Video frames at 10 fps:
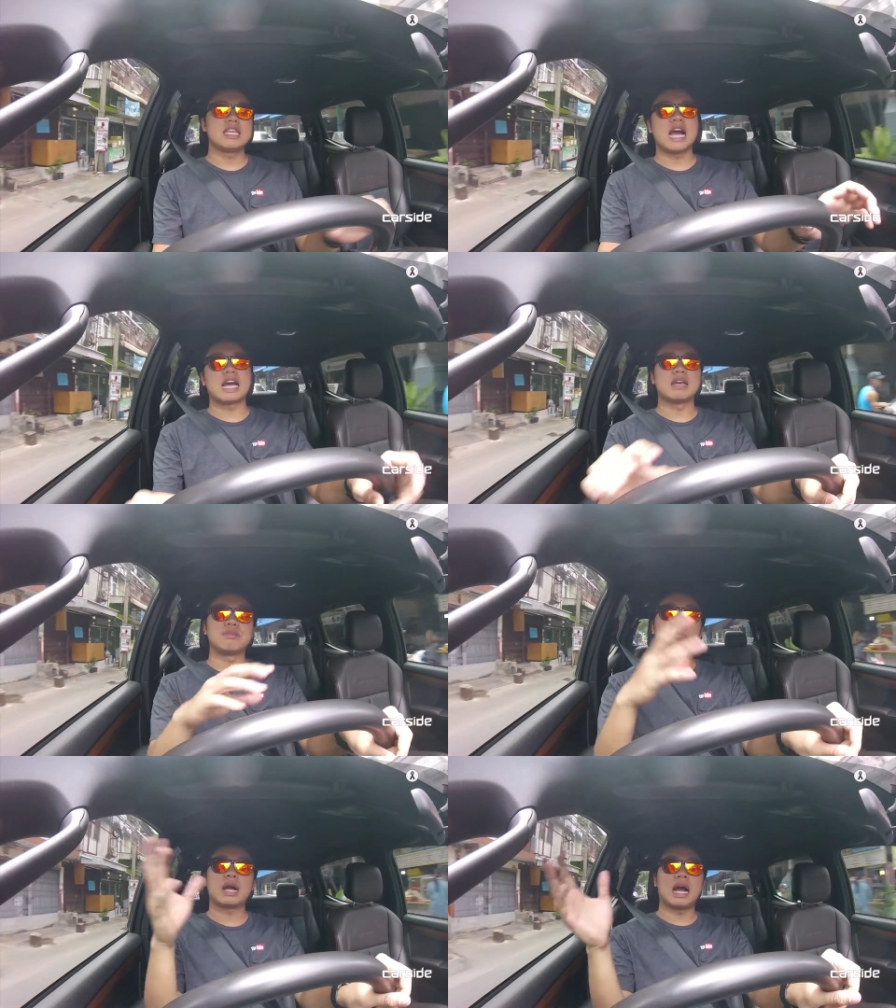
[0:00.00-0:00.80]
อยากเห็น
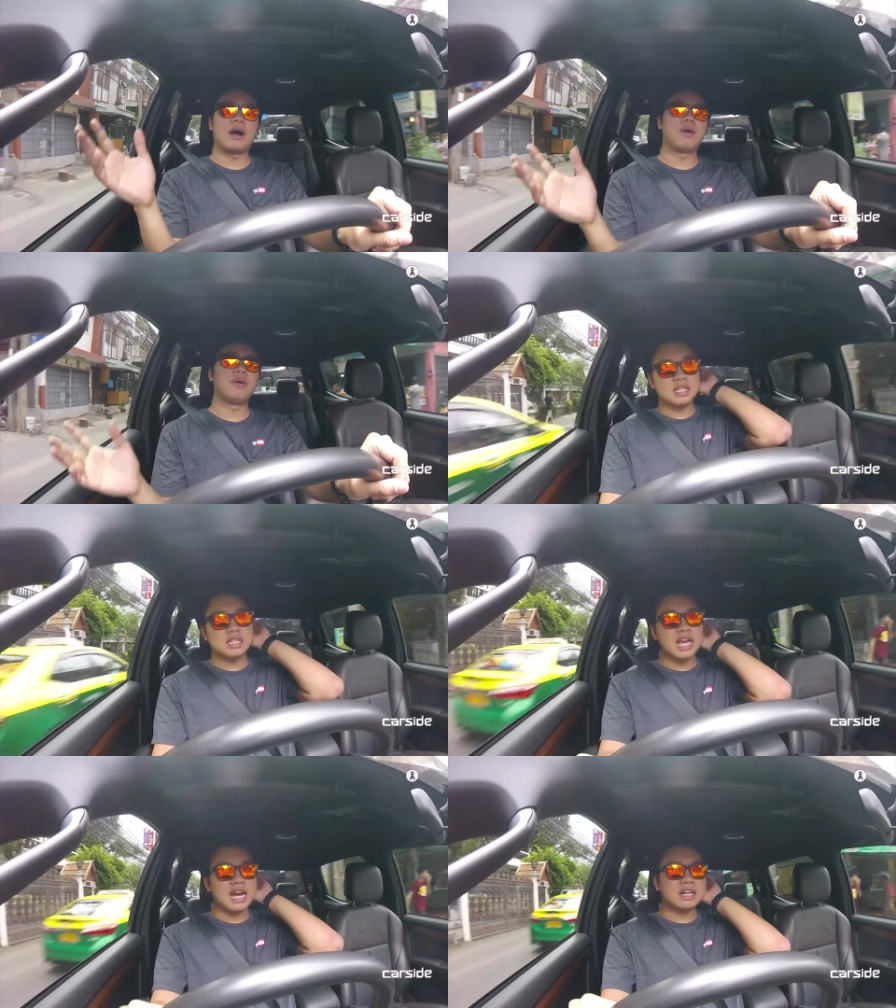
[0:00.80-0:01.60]
ภูเขา
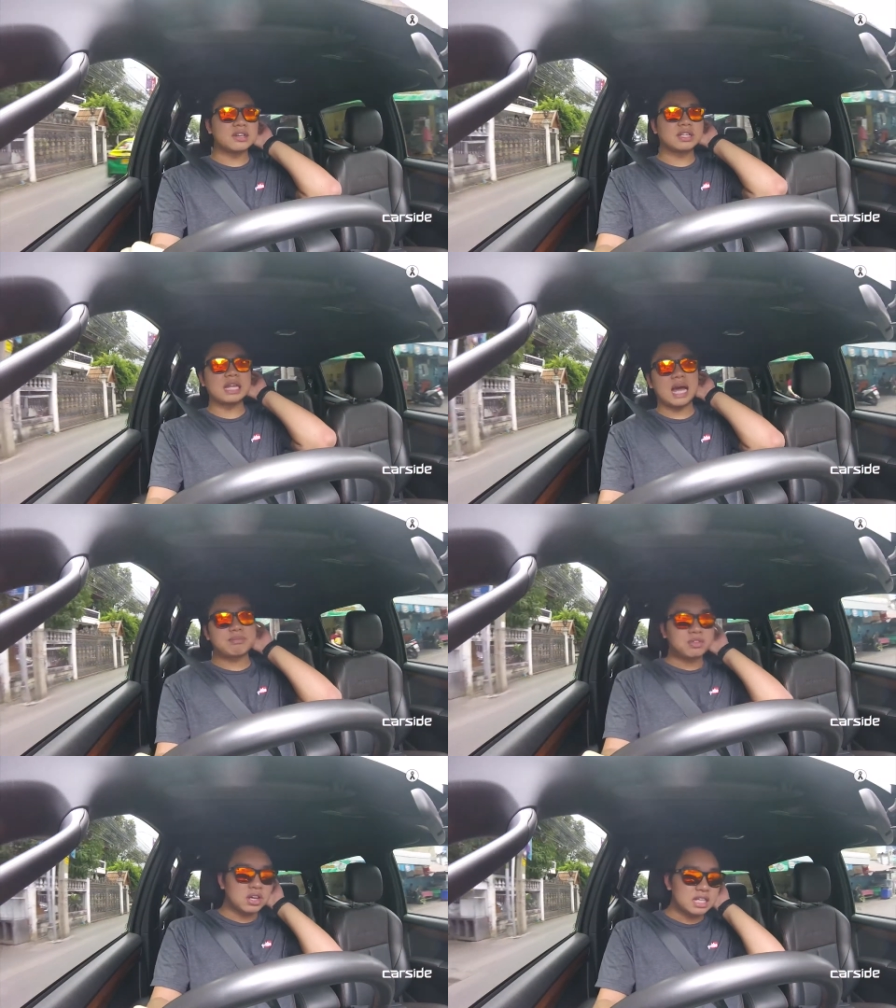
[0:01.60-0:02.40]
อย่างไรก็ตาม
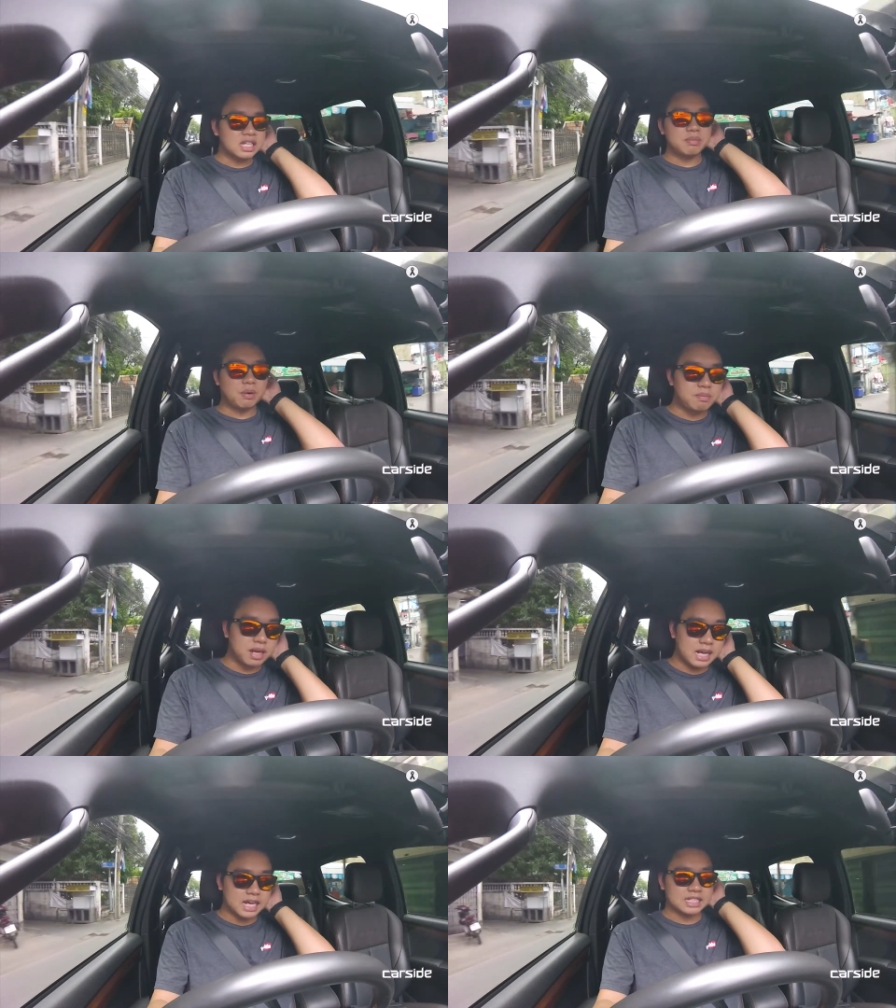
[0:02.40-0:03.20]
ตอนนี้ผม
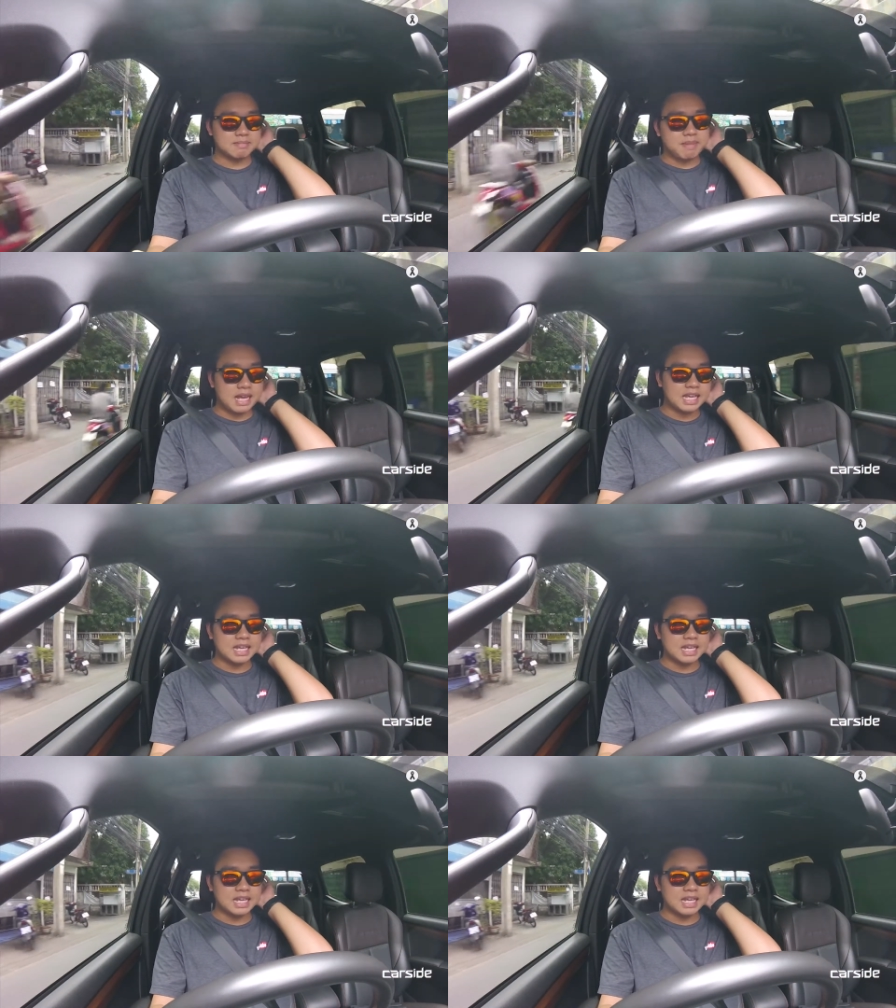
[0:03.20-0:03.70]
กำลังจะไป